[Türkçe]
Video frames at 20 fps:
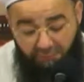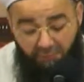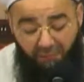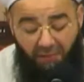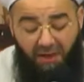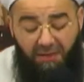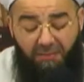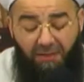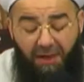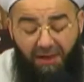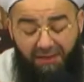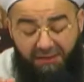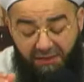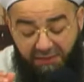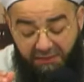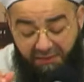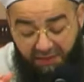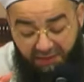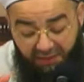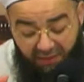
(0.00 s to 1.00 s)

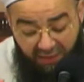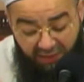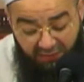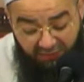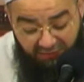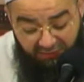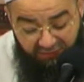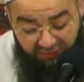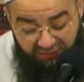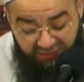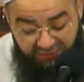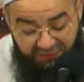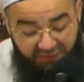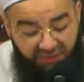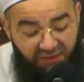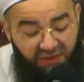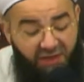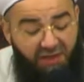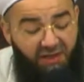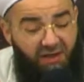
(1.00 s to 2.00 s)
İbadetleri artırın,
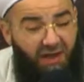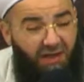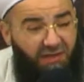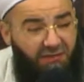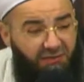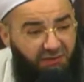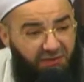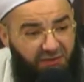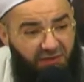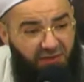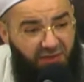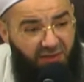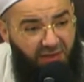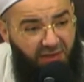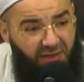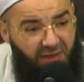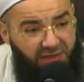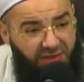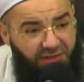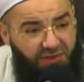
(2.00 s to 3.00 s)
zikirleri artırın.
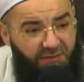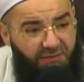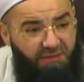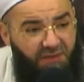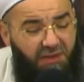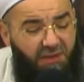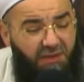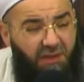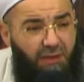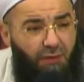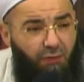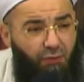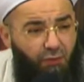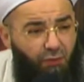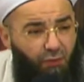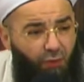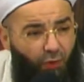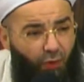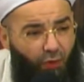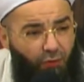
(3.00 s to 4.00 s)
Şimdi ilk
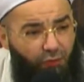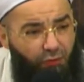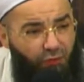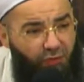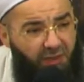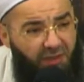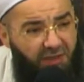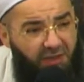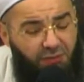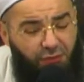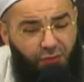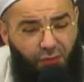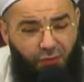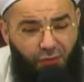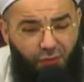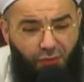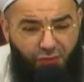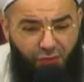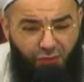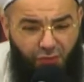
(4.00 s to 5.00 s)
10 günde ne
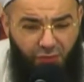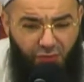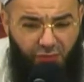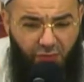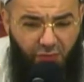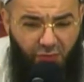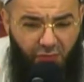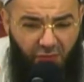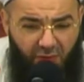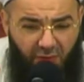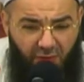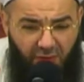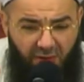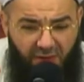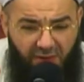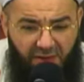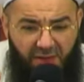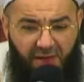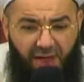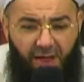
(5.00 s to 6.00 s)
söylüyorsunuz?
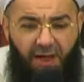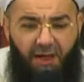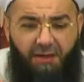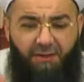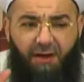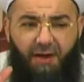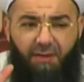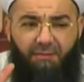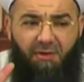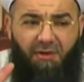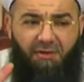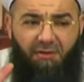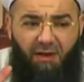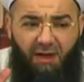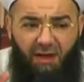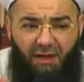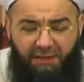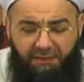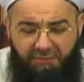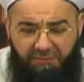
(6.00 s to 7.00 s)
Ya Erhamer
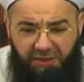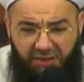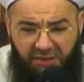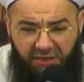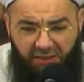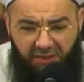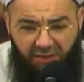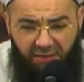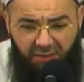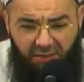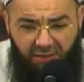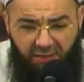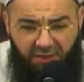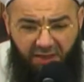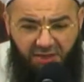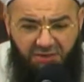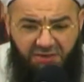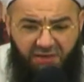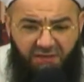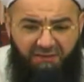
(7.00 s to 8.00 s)
Rahimin.
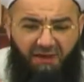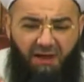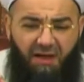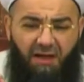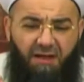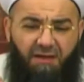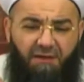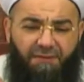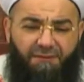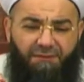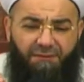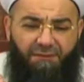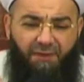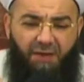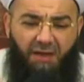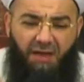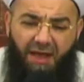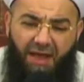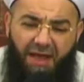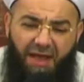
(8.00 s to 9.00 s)
Kaç defa?
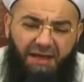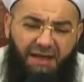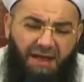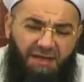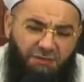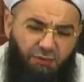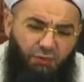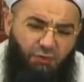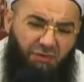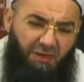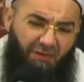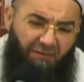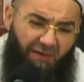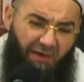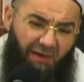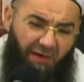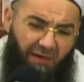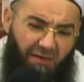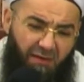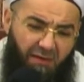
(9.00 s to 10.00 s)
En az 100
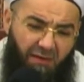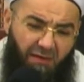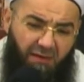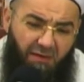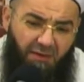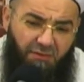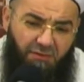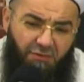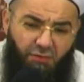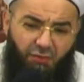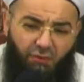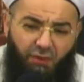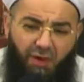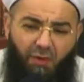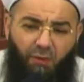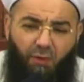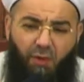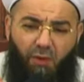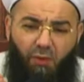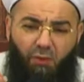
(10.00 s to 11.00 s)
defa. Çünkü
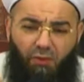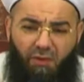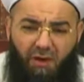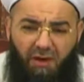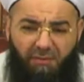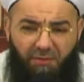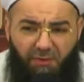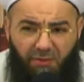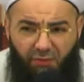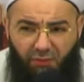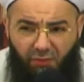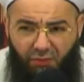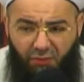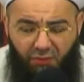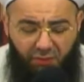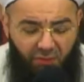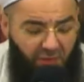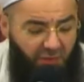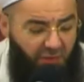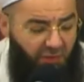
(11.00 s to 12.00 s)
evvelu rahmetün
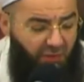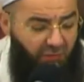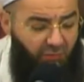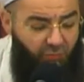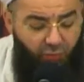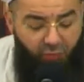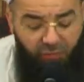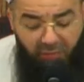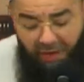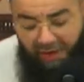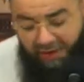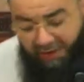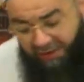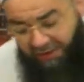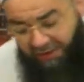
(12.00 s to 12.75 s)
bu mübarek